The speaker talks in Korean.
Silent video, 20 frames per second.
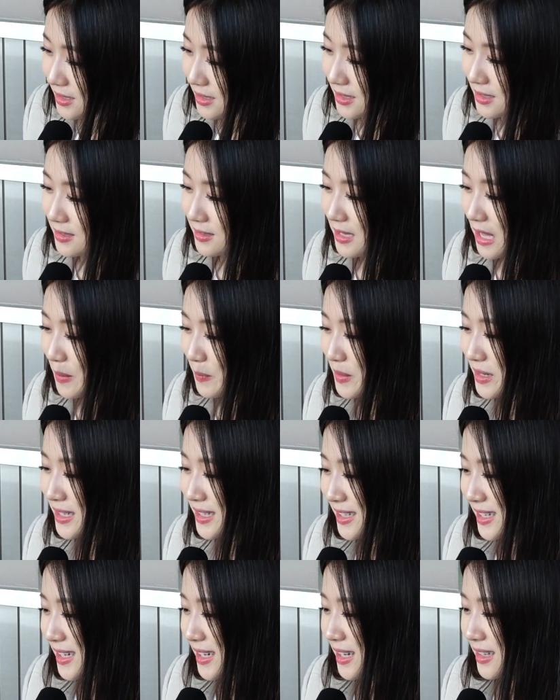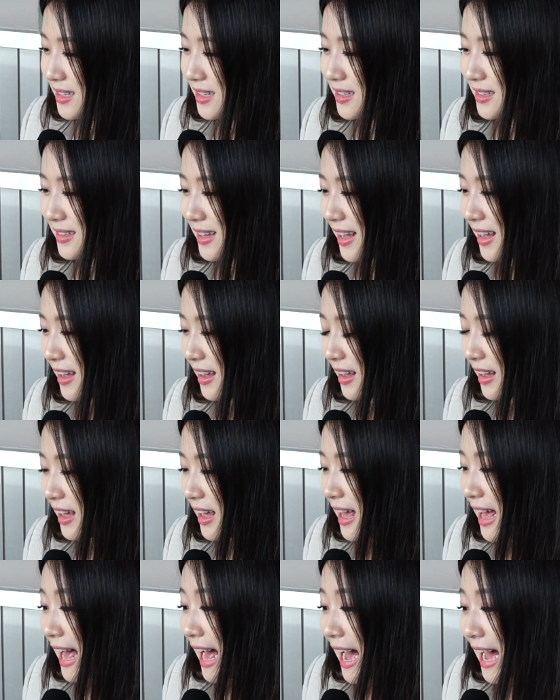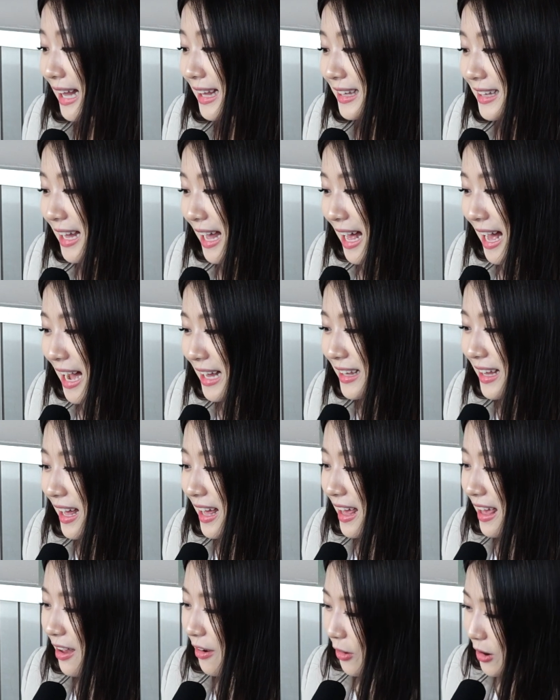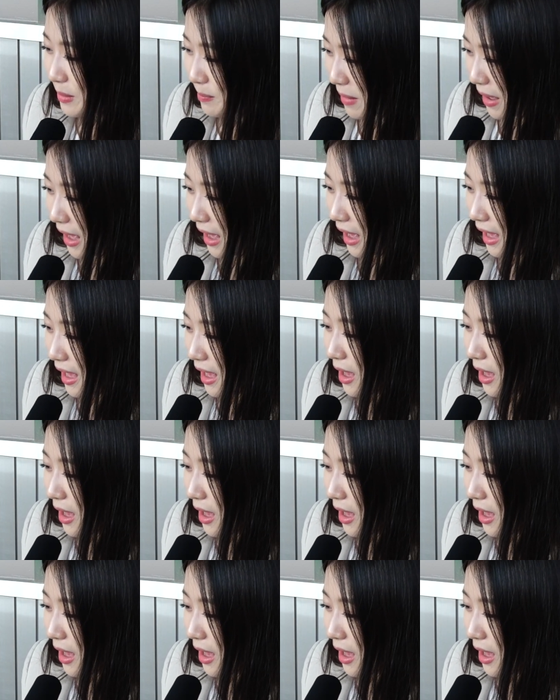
시스템을 시행했는데 안타 하나에 얼마,